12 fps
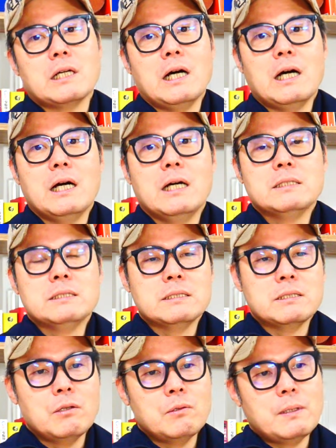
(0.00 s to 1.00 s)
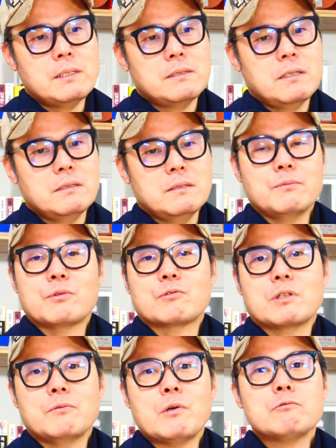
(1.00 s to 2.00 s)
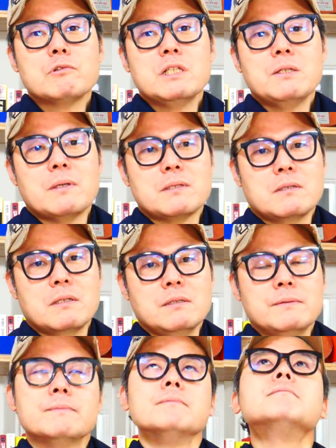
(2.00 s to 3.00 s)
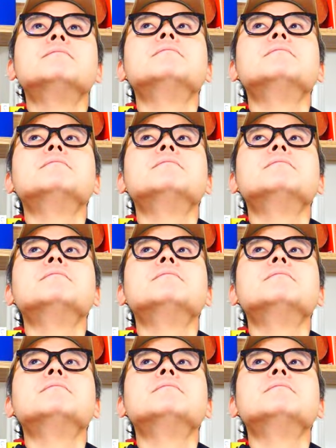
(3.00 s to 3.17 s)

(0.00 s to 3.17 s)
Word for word: 어, 이런 발상은 참 독특하다. 외국인이 봤을 때는